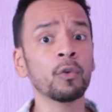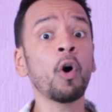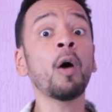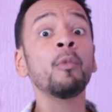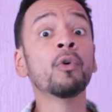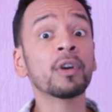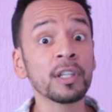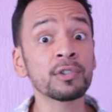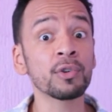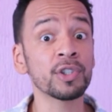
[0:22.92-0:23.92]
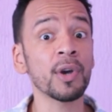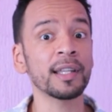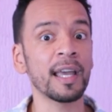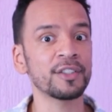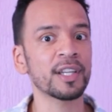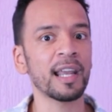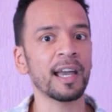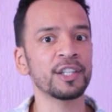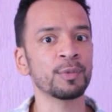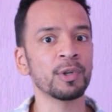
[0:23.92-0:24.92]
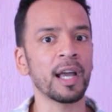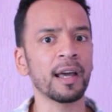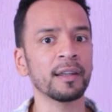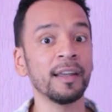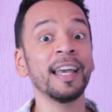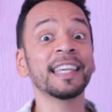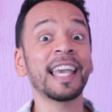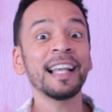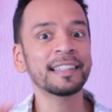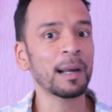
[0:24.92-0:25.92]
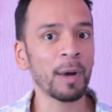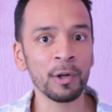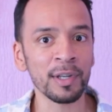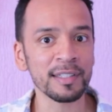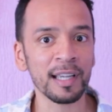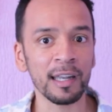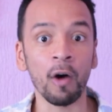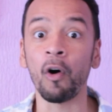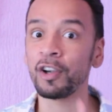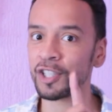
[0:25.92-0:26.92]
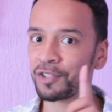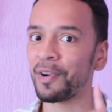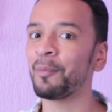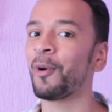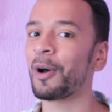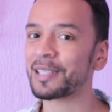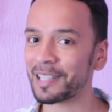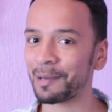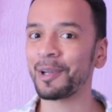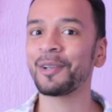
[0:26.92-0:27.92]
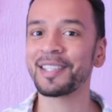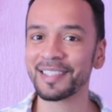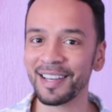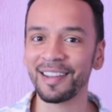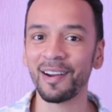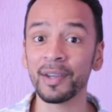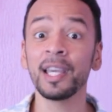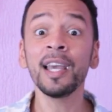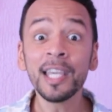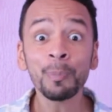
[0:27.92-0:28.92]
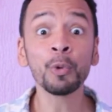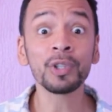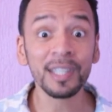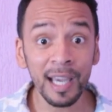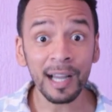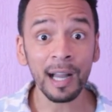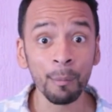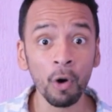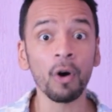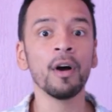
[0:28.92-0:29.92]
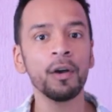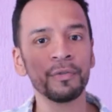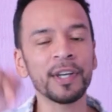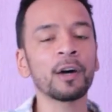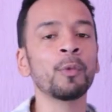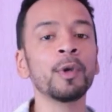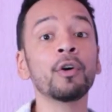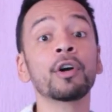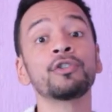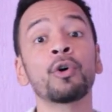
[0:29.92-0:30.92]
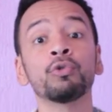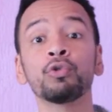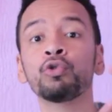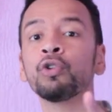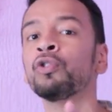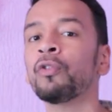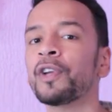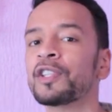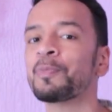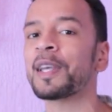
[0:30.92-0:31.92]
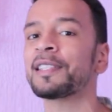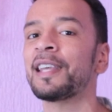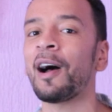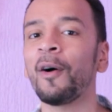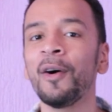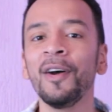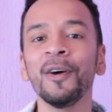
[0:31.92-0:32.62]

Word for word: Como que surgiu a ideia de criar a Rede Mulher? Quem trabalhou nesse canal? Ó, gente famosa trabalhou nesse canal, hein? E por que acabou? Fica comigo que eu te conto tudo no vídeo especial